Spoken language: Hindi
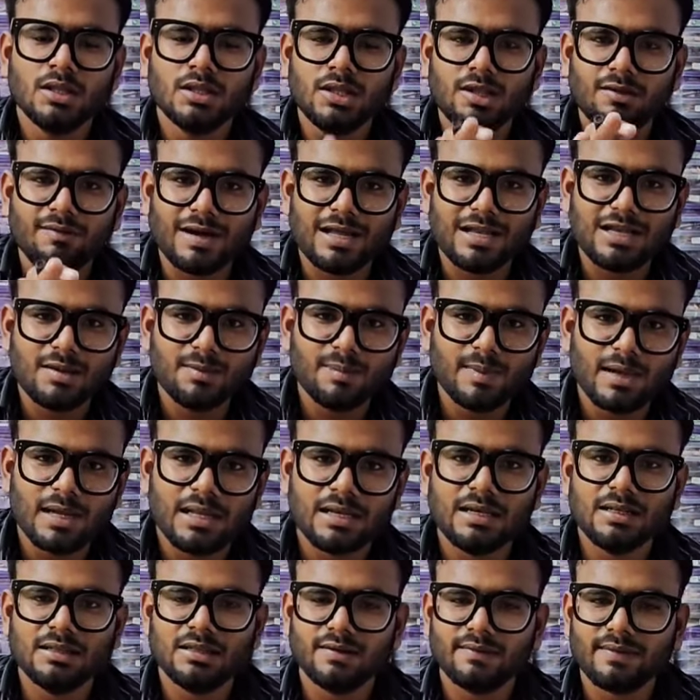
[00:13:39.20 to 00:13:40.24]
दिवाली पे
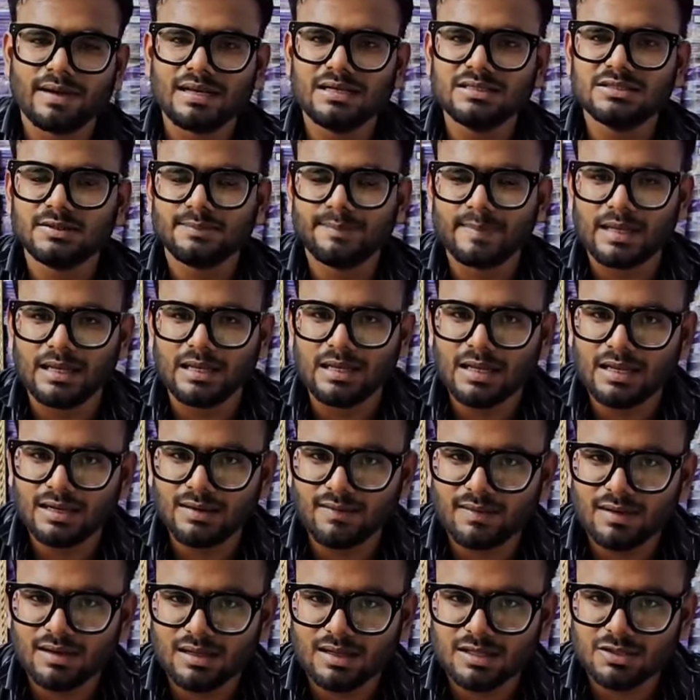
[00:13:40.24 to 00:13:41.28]
आने दिवाली से पहले
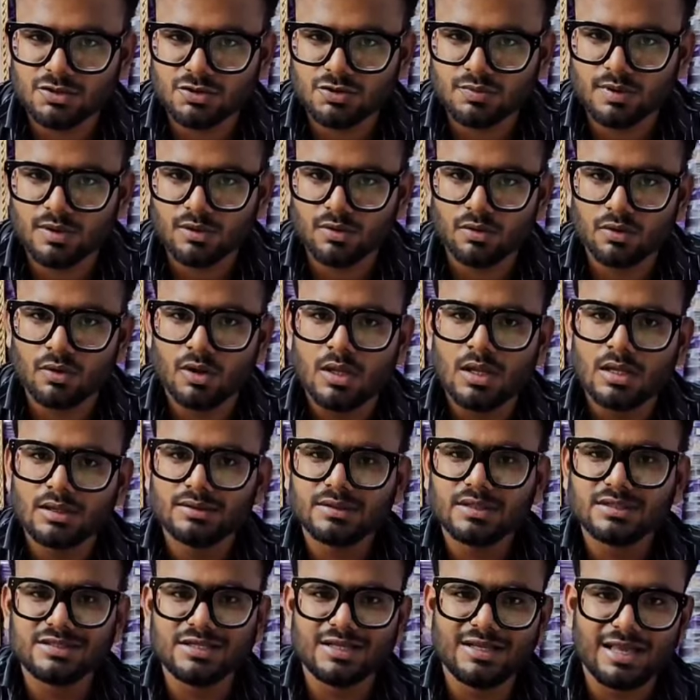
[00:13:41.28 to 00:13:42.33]
आने वाला कस्टमर को
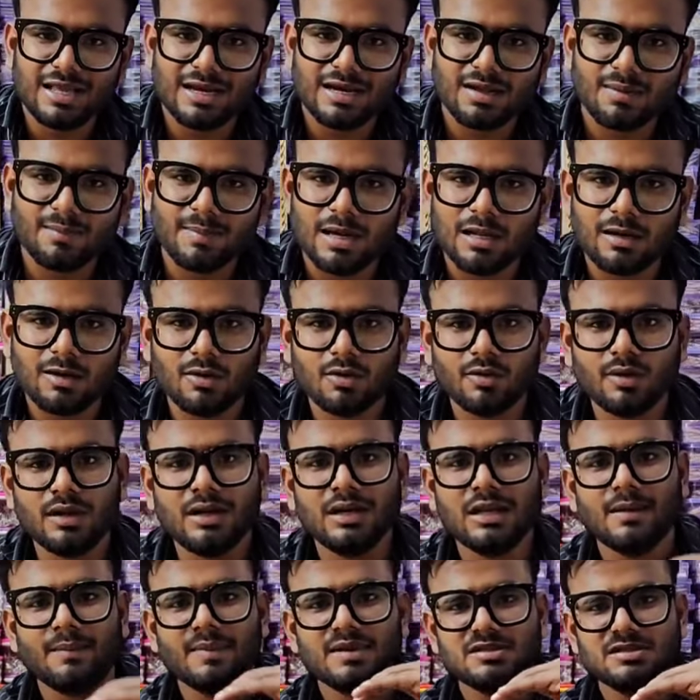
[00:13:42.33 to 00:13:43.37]
दस हज़ार का माल लोगे
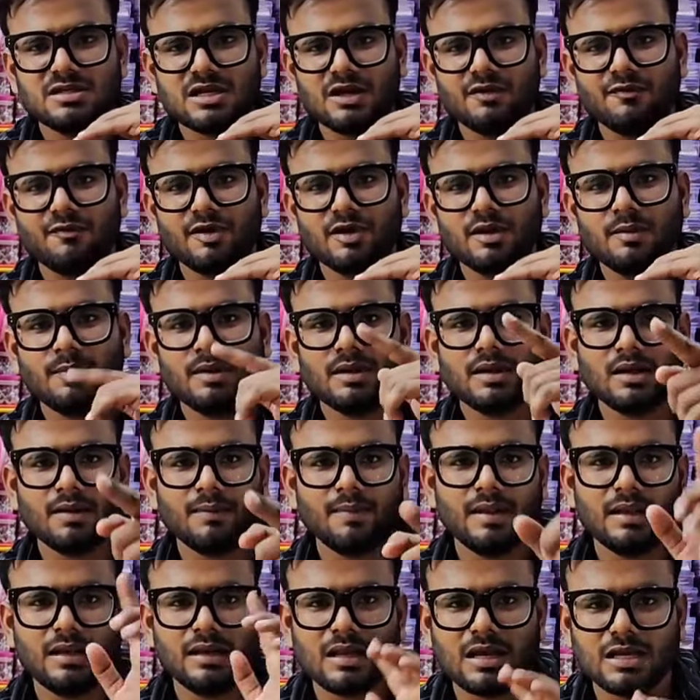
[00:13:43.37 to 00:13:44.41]
लेमन सेट फ्री मिलेगा
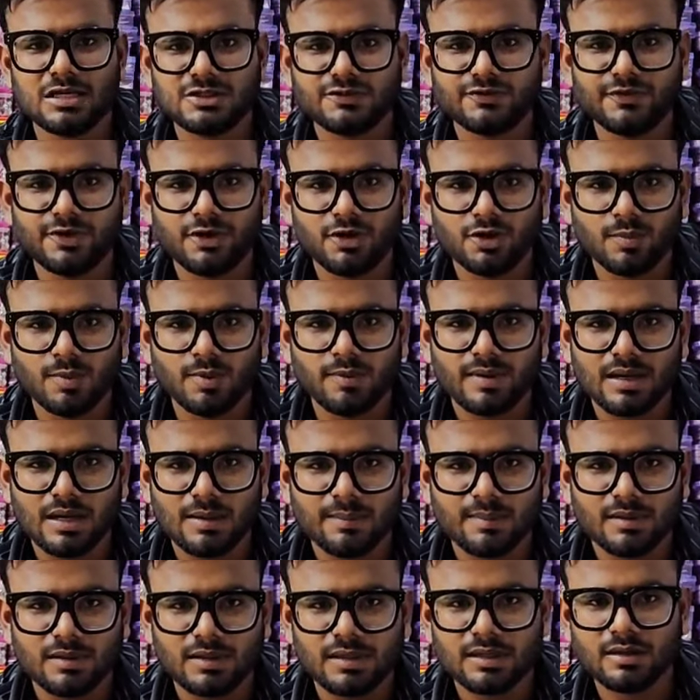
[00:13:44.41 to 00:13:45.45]
मेरी लास्ट वीडियो में भी
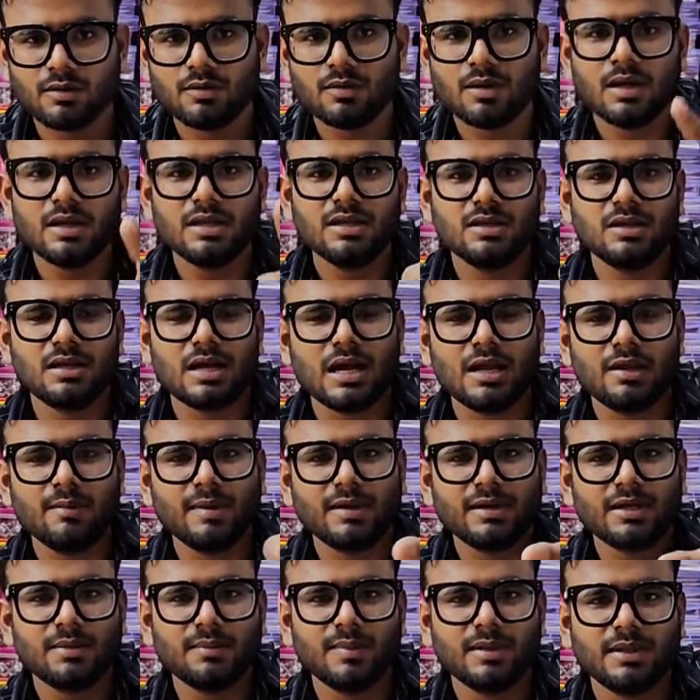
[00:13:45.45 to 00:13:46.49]
आपने देखा होगा आई
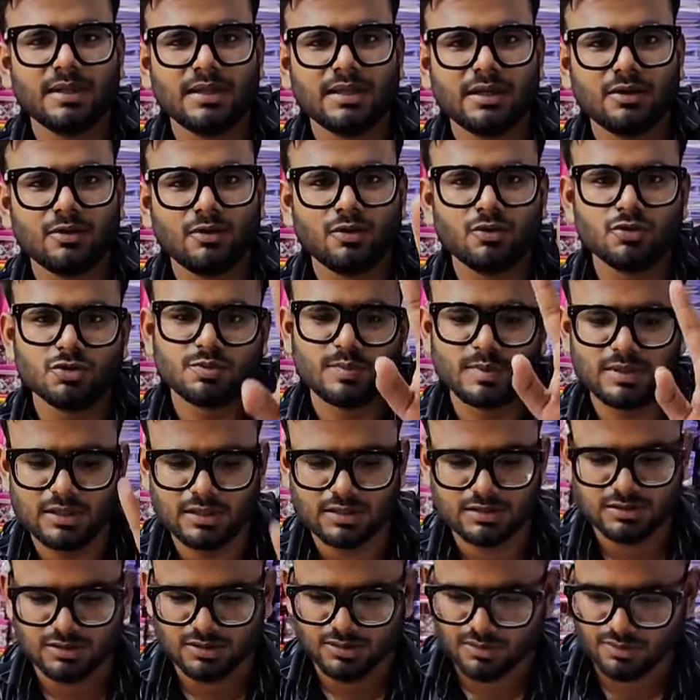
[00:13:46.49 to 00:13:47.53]
बटन में दिख रही होगी उसमें
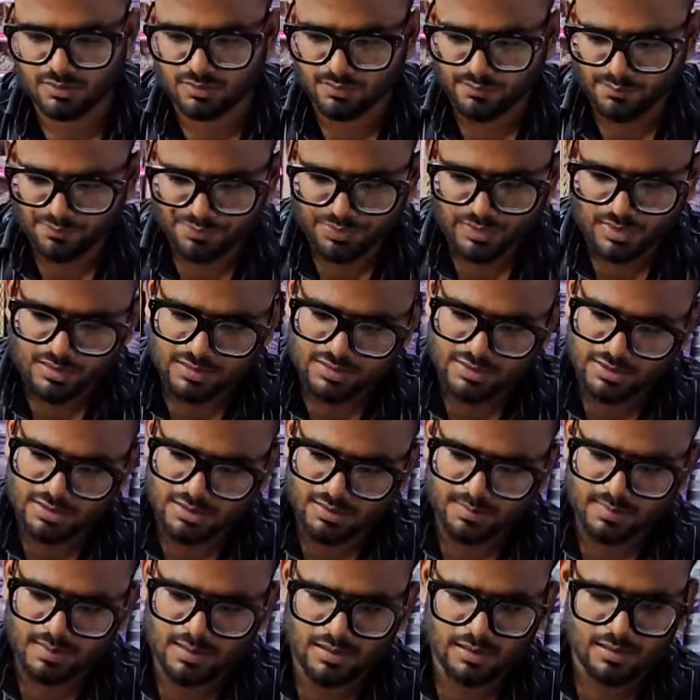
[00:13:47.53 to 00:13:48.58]
देख सकते हो जी
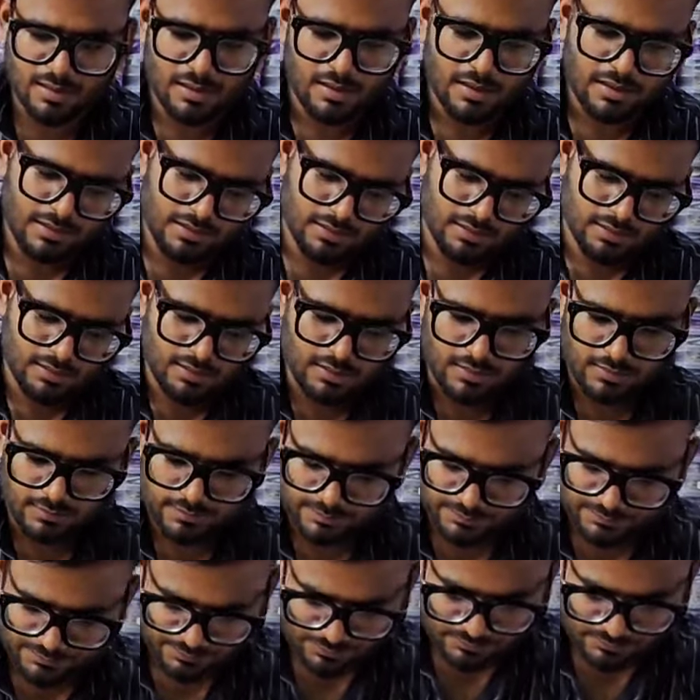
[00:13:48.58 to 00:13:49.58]
थैंक यू सर इतना चॉकलेट दिखाने के लिए